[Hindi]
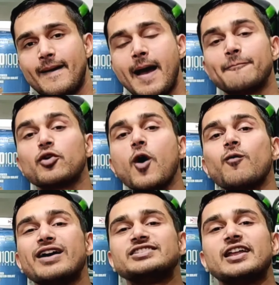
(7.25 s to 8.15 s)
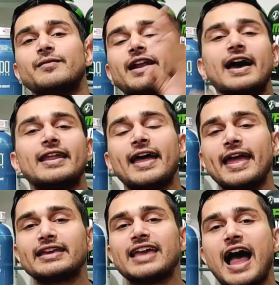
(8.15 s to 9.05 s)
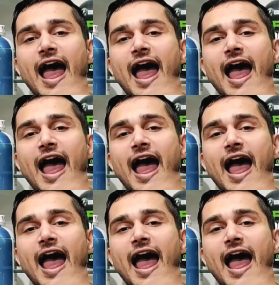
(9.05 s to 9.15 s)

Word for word: हमको वजन बढ़ाना है क्या